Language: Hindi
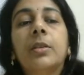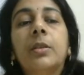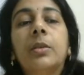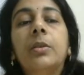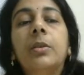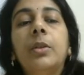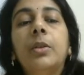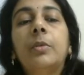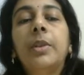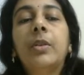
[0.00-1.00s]
तो
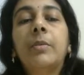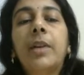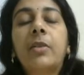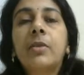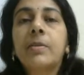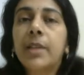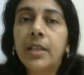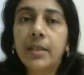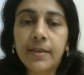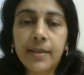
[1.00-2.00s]
ह्यूमन और माउस
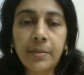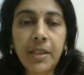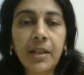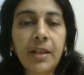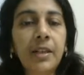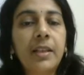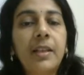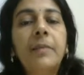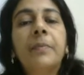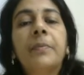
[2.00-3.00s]
में सिमिलर है ये